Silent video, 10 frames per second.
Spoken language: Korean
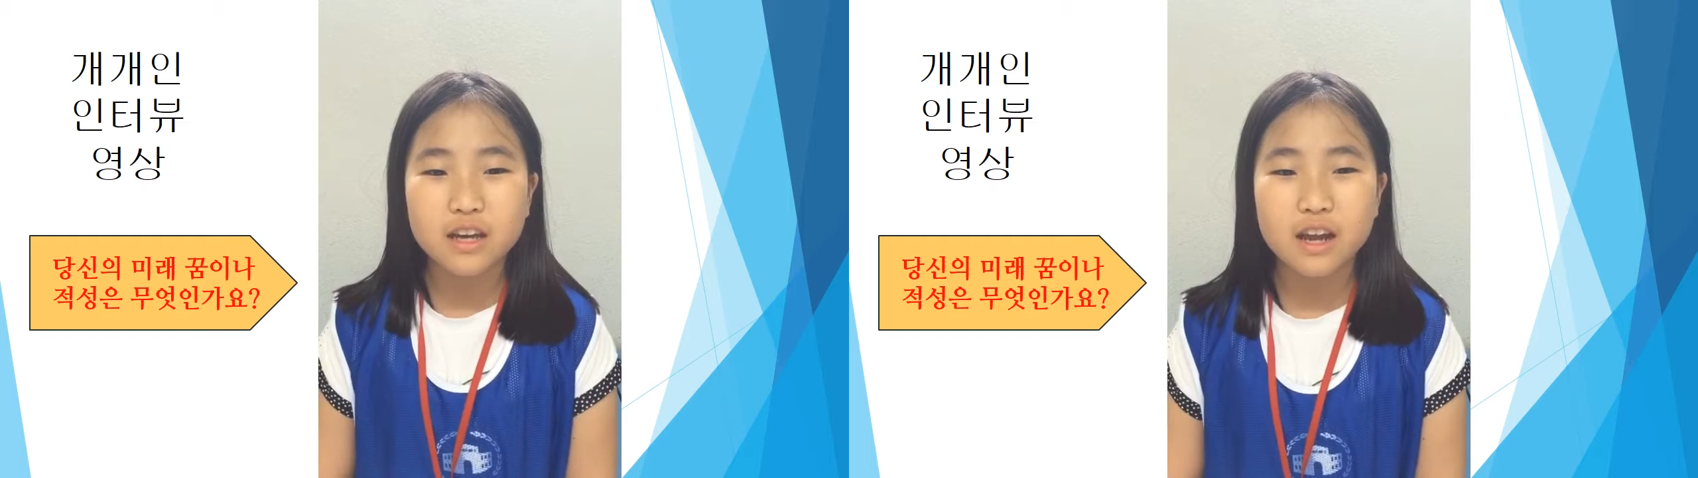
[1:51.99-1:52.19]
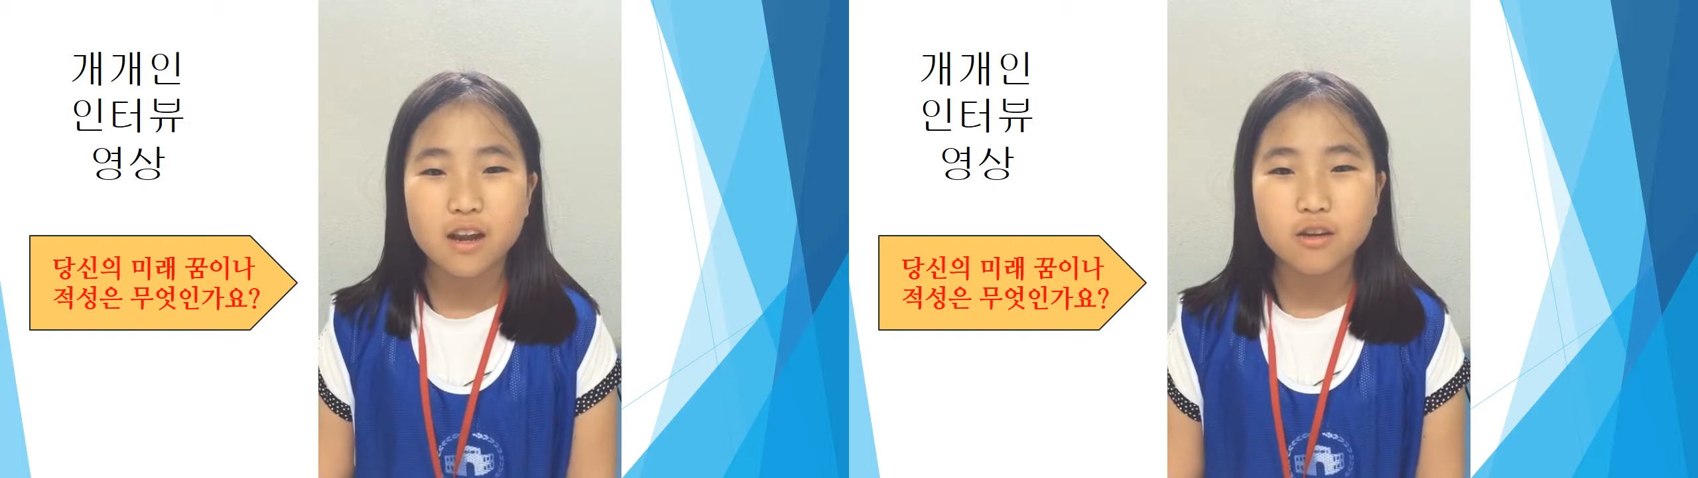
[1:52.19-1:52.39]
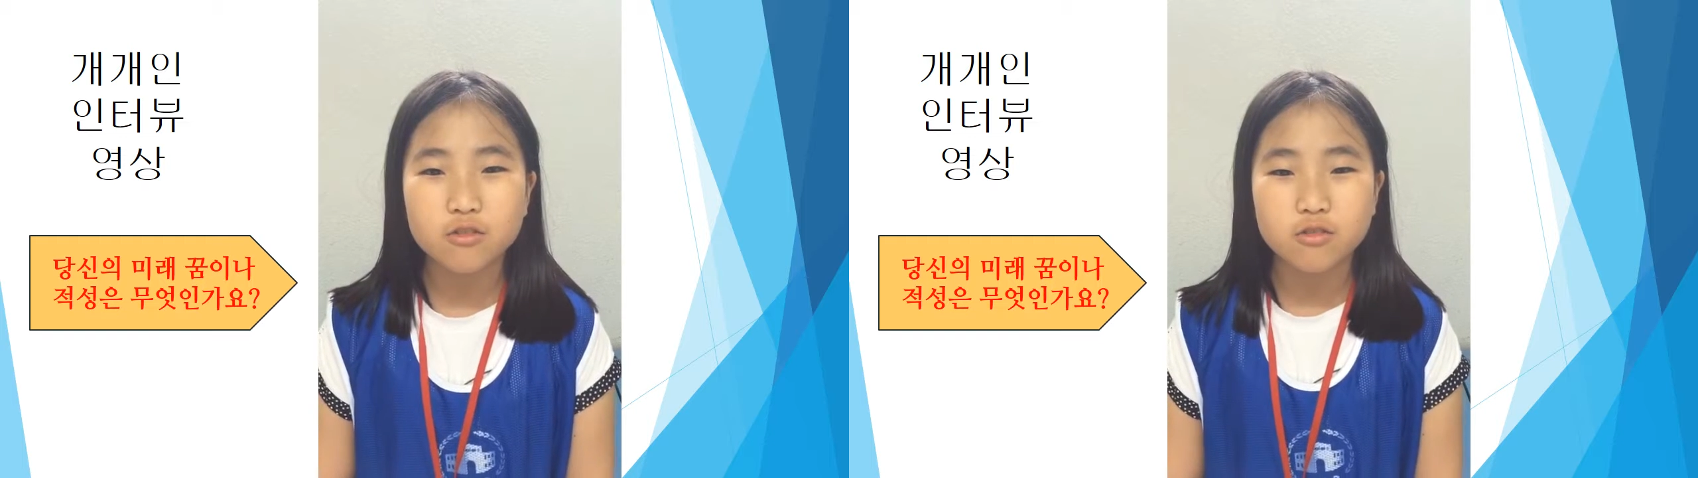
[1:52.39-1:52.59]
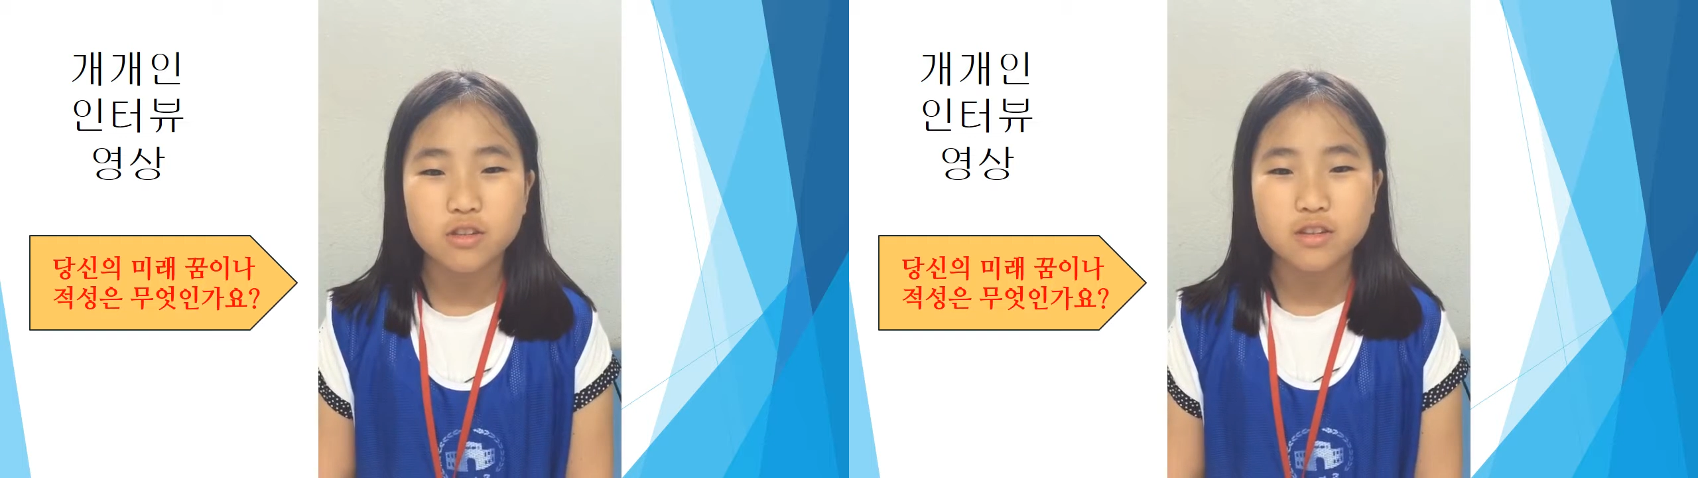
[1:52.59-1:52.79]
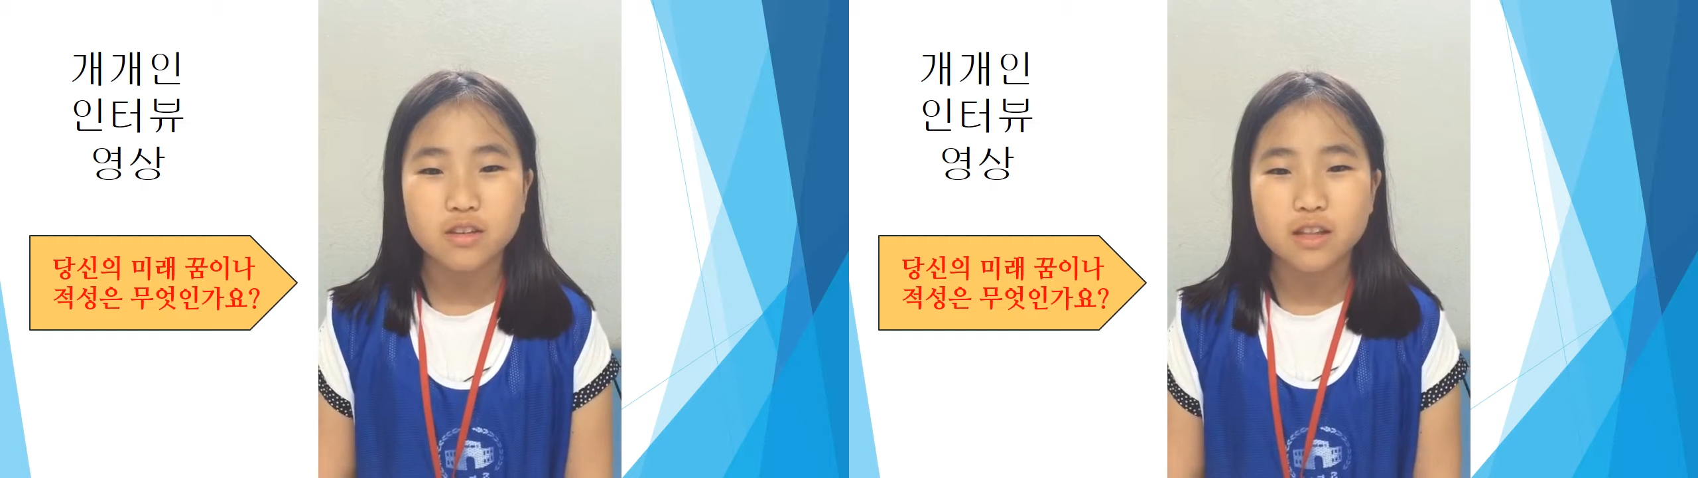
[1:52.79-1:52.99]
잘 알려주고
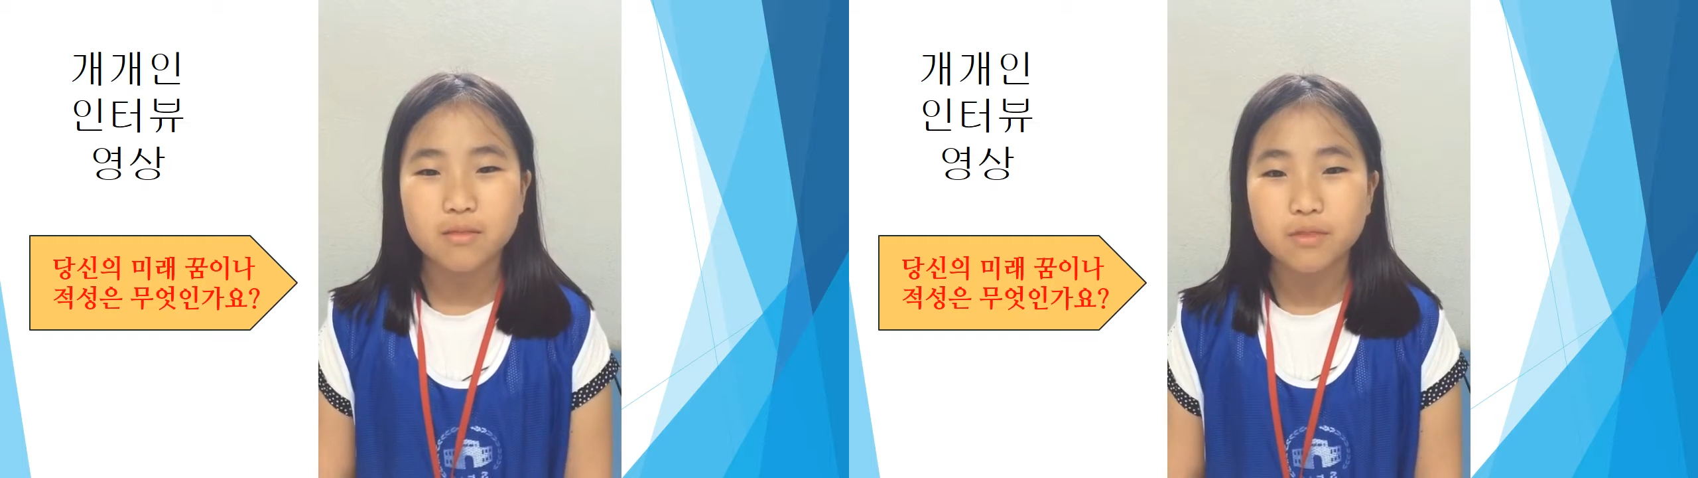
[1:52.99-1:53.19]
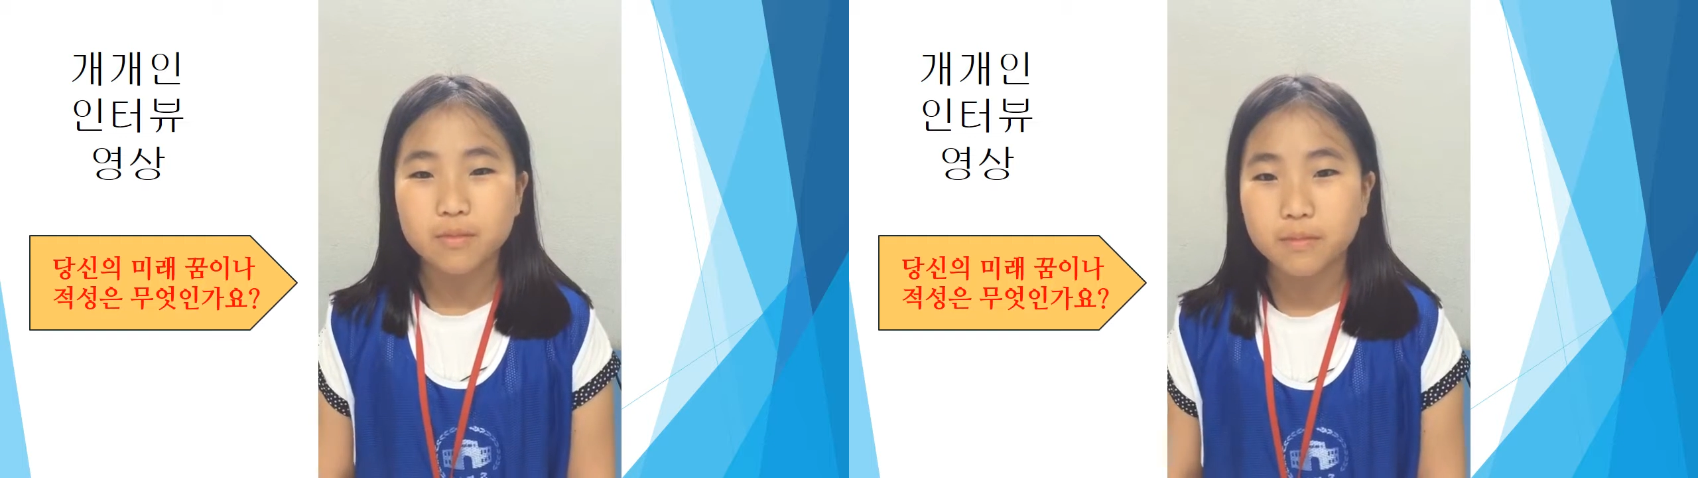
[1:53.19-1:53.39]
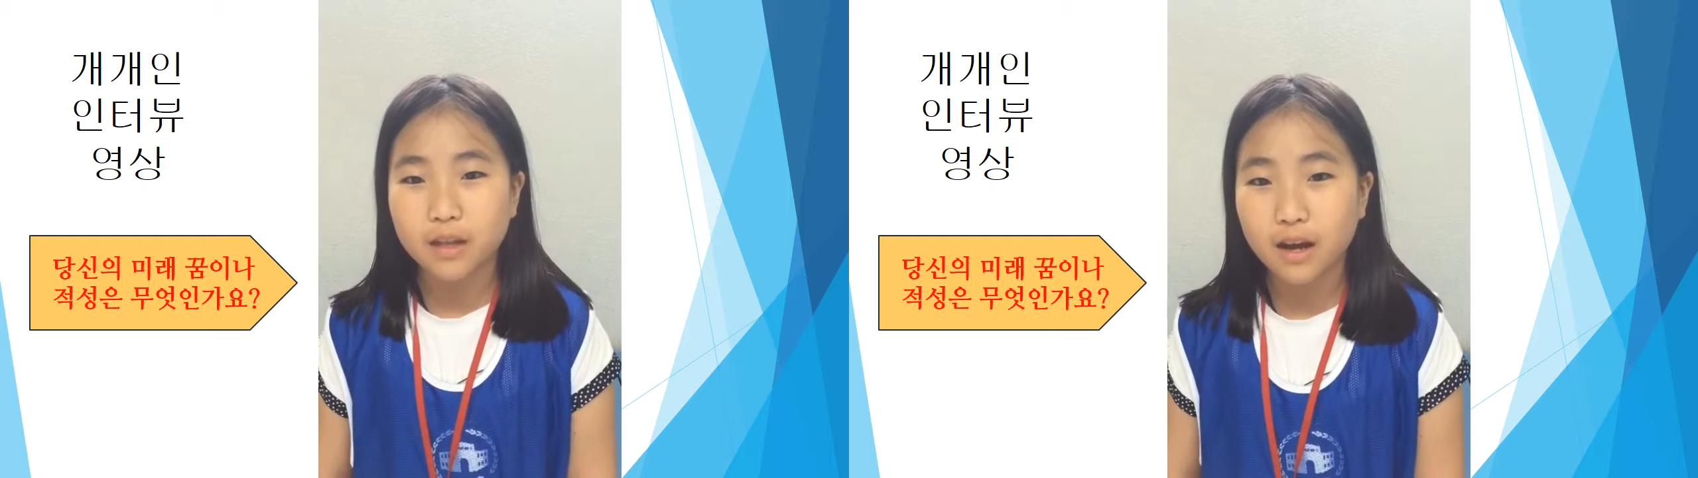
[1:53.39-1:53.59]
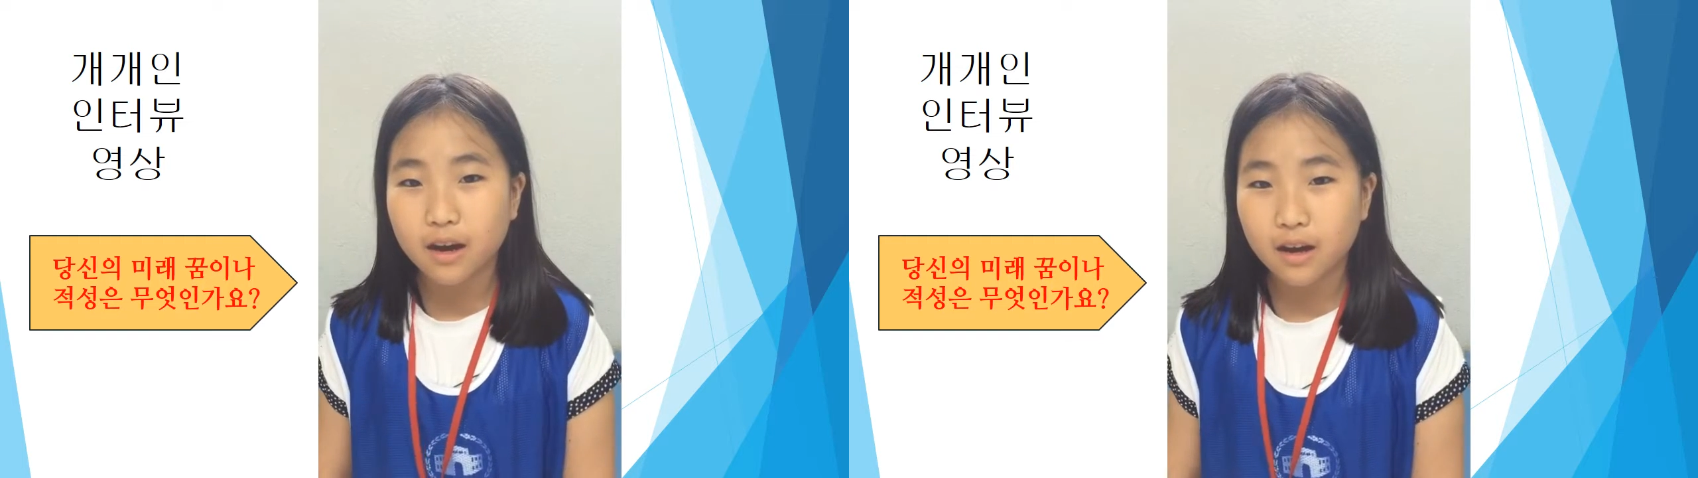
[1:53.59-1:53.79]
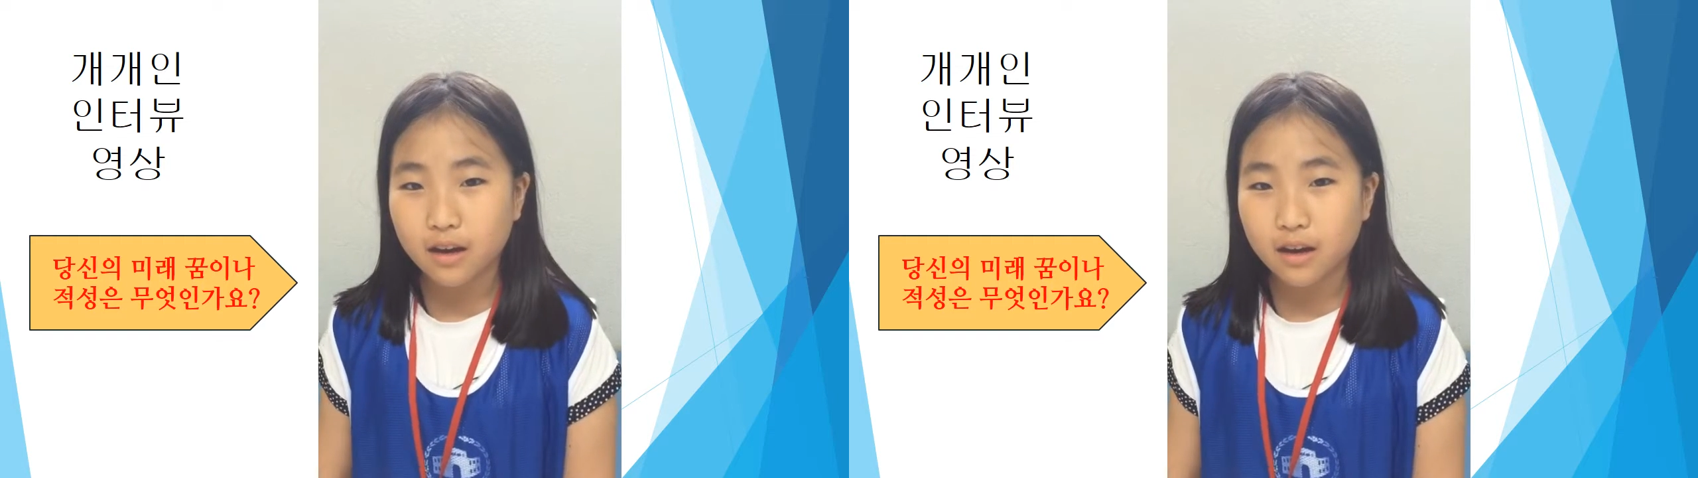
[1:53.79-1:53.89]
싶기 때문입니다.